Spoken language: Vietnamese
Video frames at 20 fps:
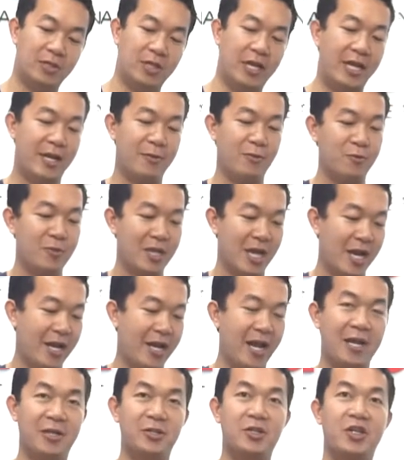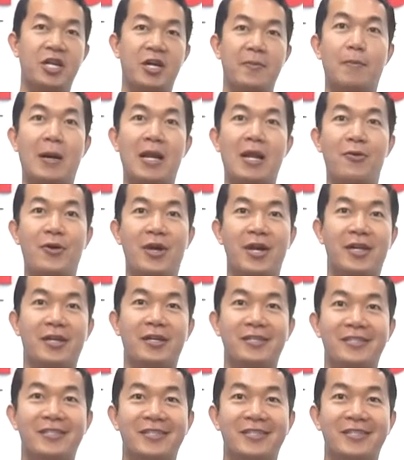anh em chúng ta đang chờ đợi bấy lâu nay.